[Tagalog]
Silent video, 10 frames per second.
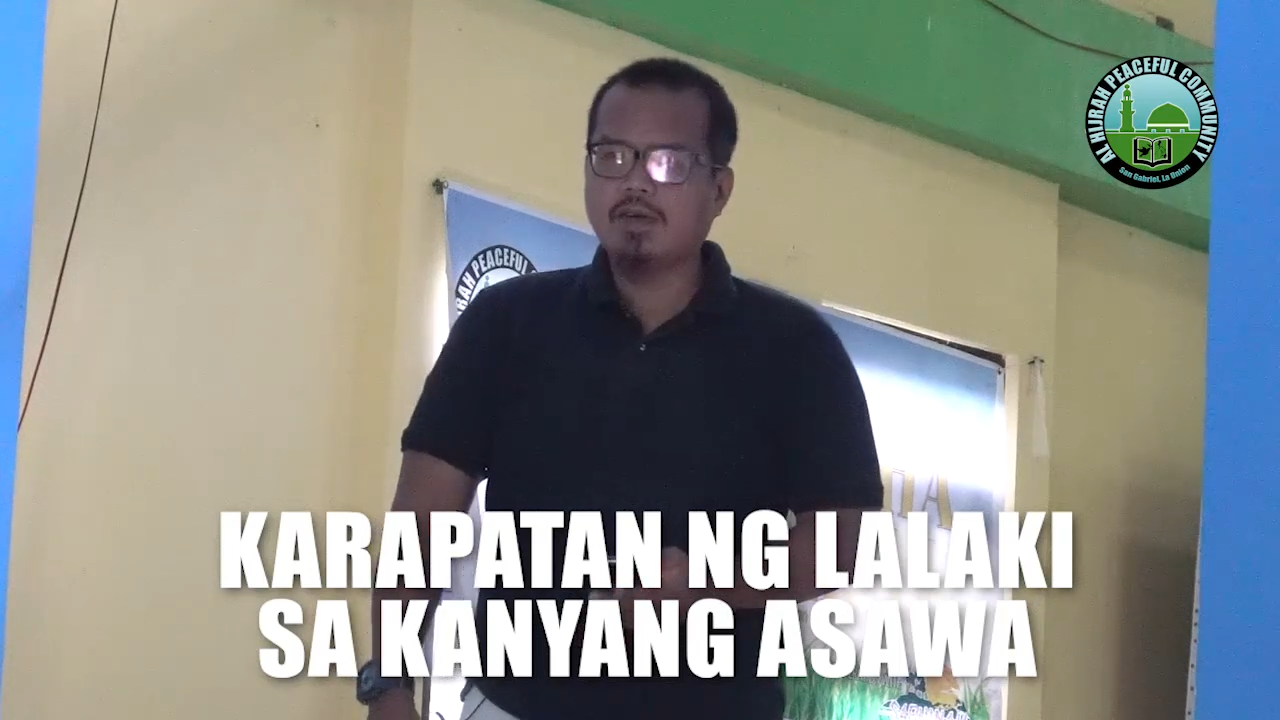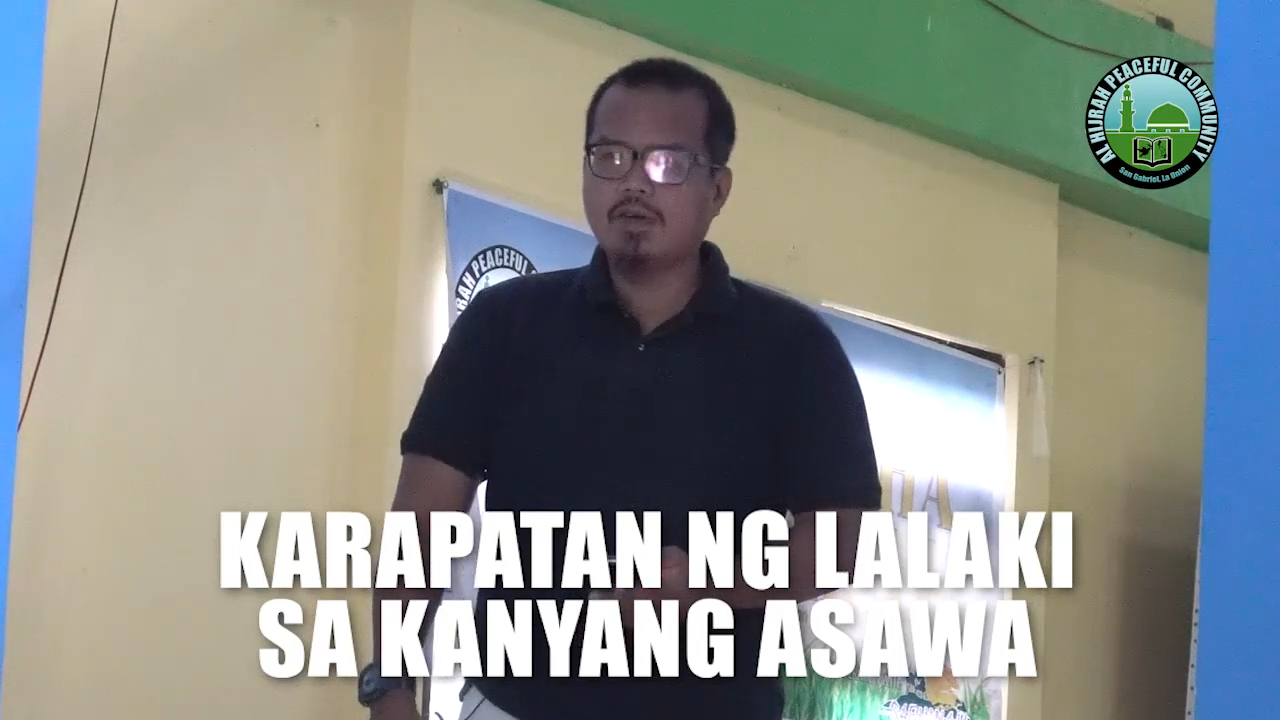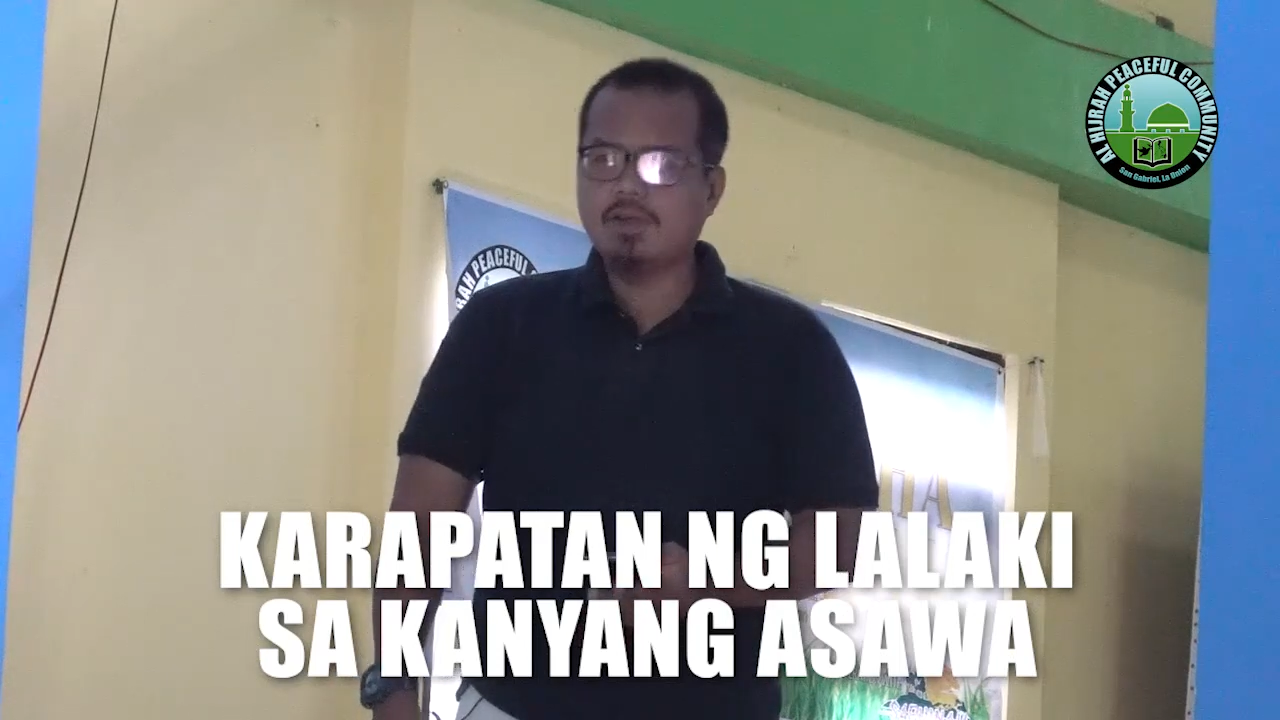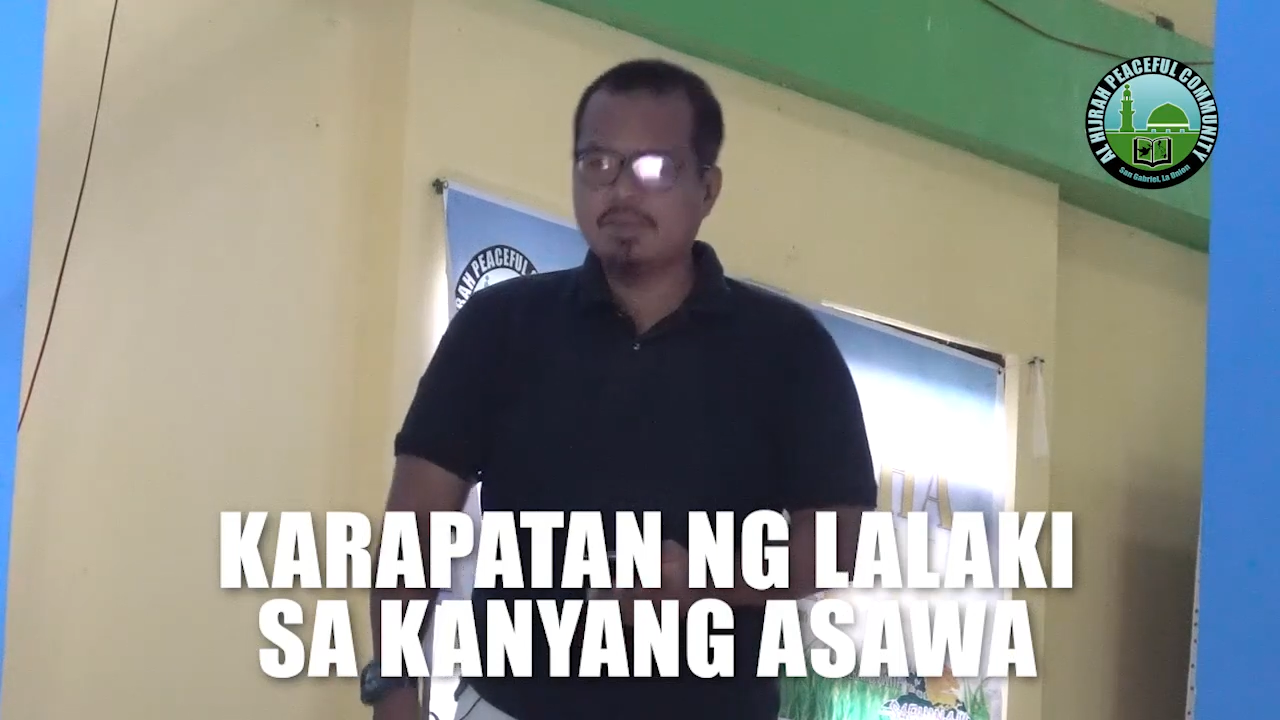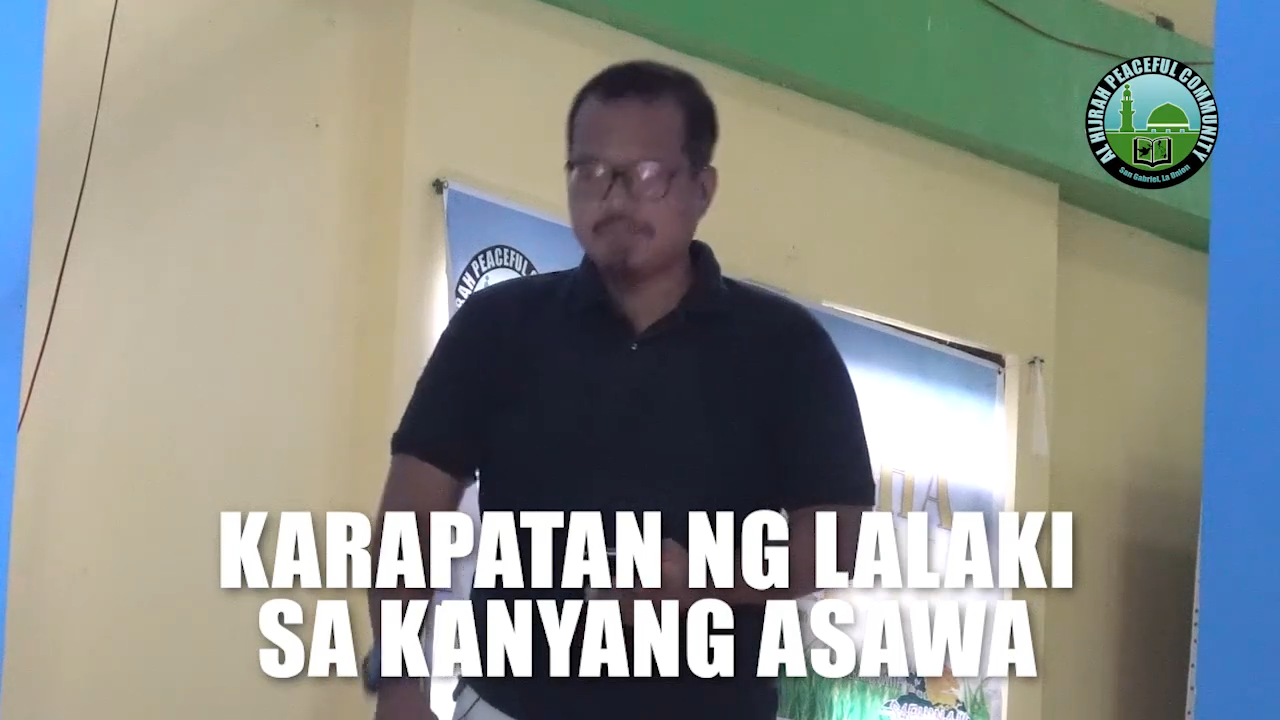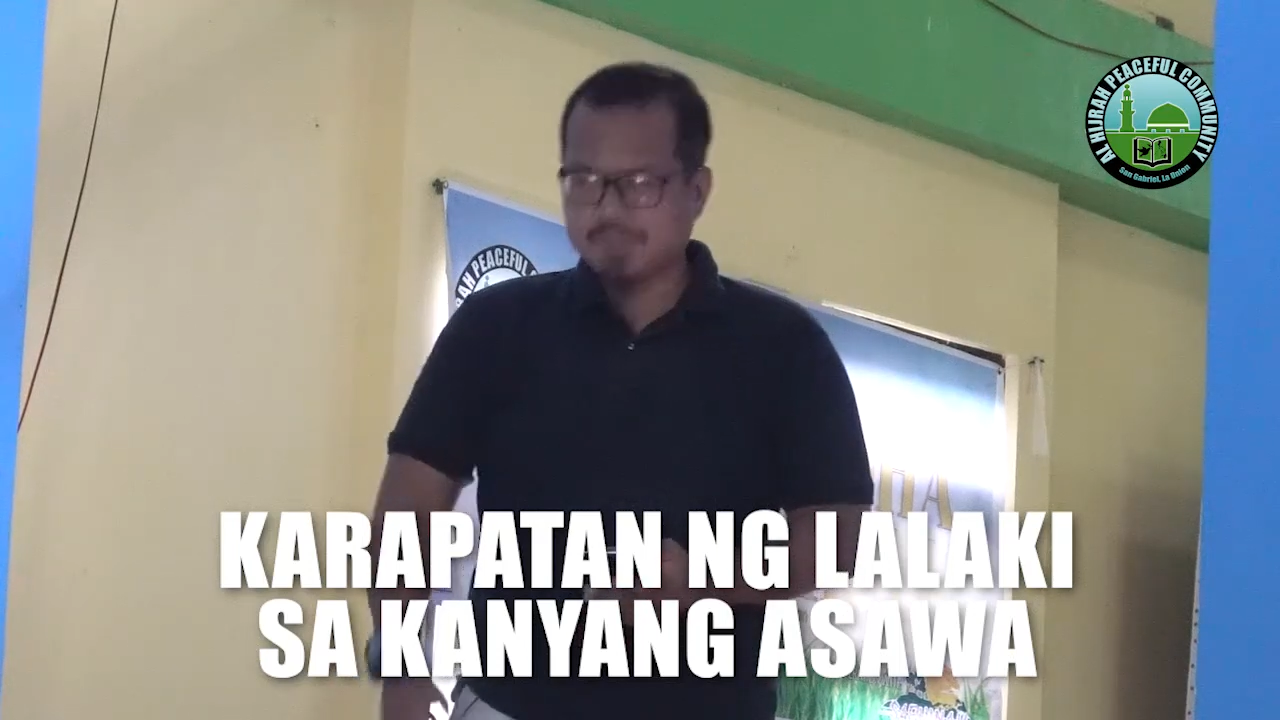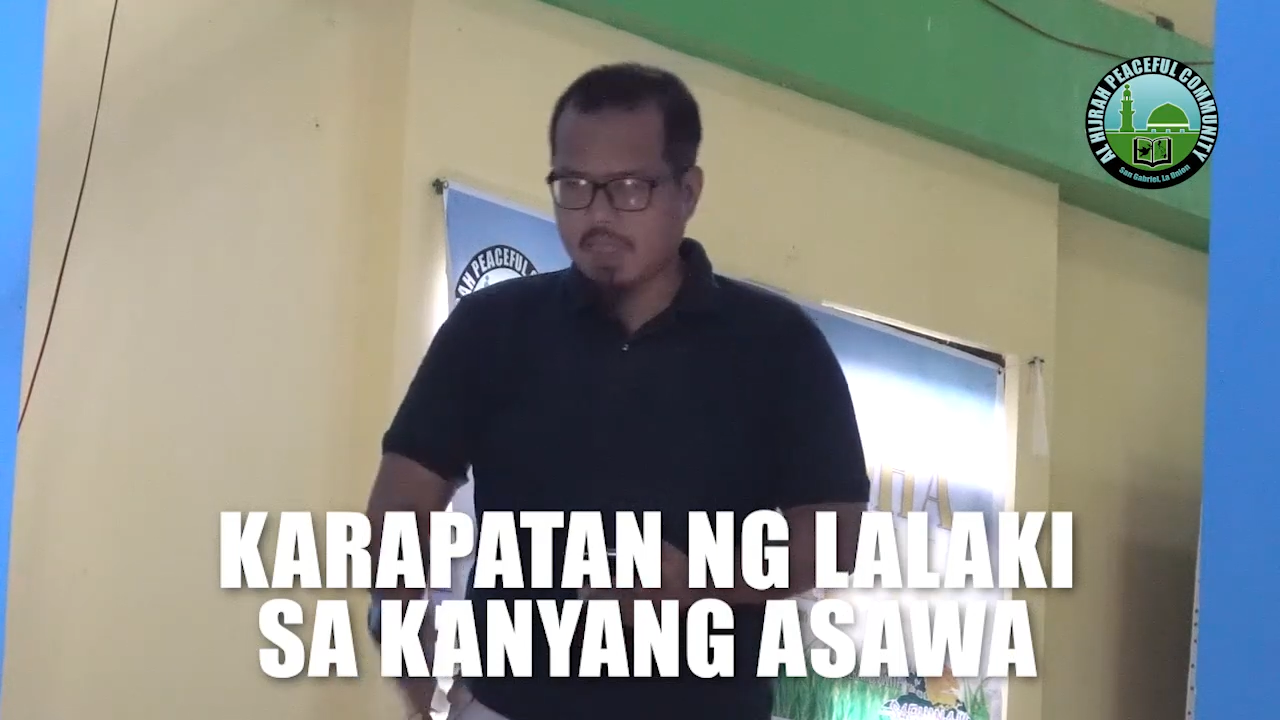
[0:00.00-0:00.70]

o